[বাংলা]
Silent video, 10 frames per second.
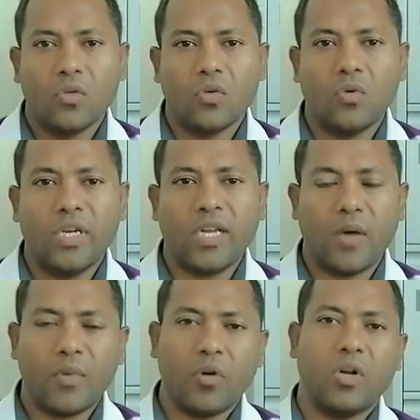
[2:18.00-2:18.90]
সো এটা
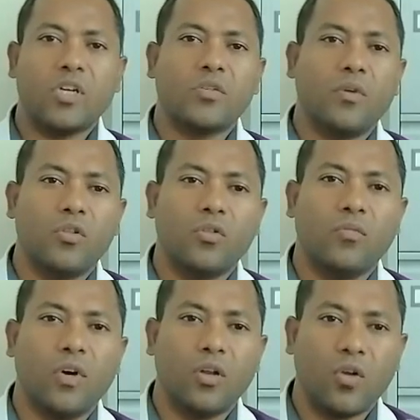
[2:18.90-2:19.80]
আমরা অনেক সময় তো
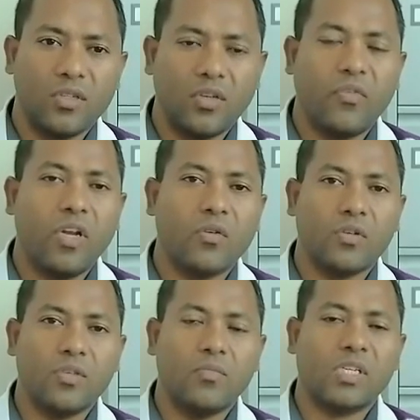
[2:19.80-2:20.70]
লজ্জা ফিল
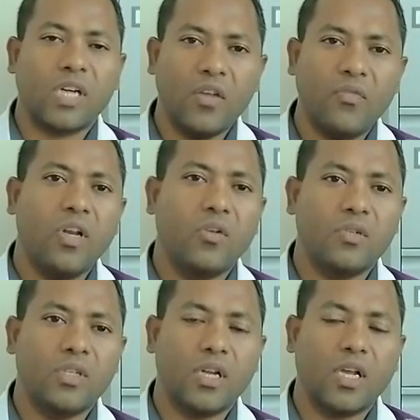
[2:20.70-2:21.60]
করছি বা সাই ফিল
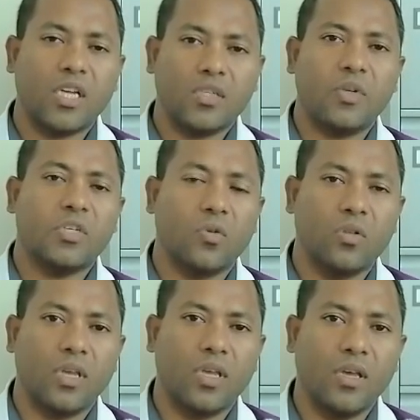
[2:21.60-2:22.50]
করছি এটাকে এক্সপ্রেস
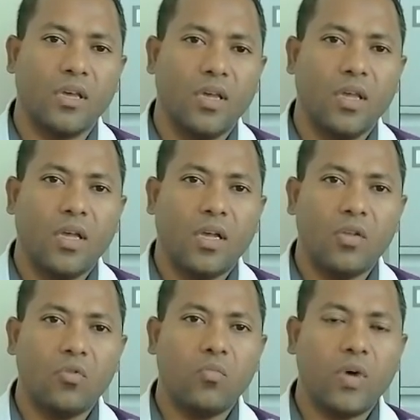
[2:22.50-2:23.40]
করতে গিয়ে
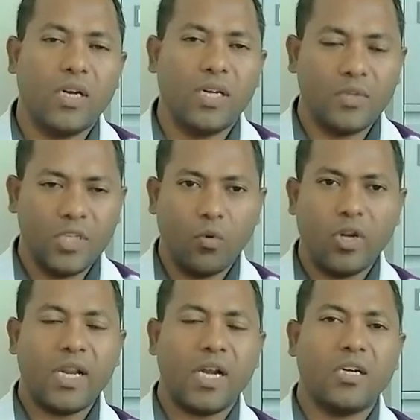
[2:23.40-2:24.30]
কিন্তু এটা
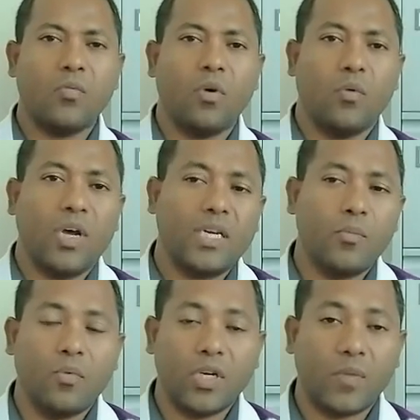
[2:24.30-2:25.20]
জীবনের একটা একটা
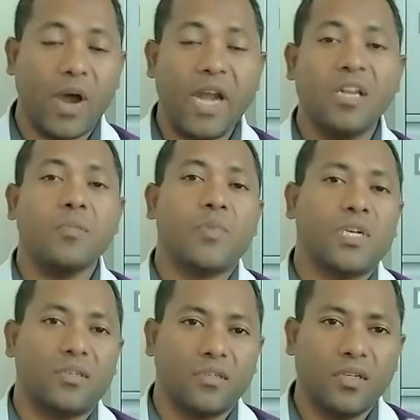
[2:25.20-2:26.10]
একটা ভাইটাল
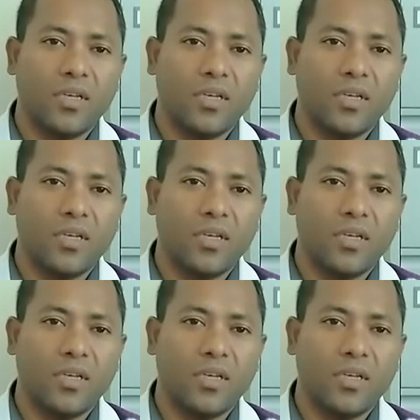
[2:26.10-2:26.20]
পার্ট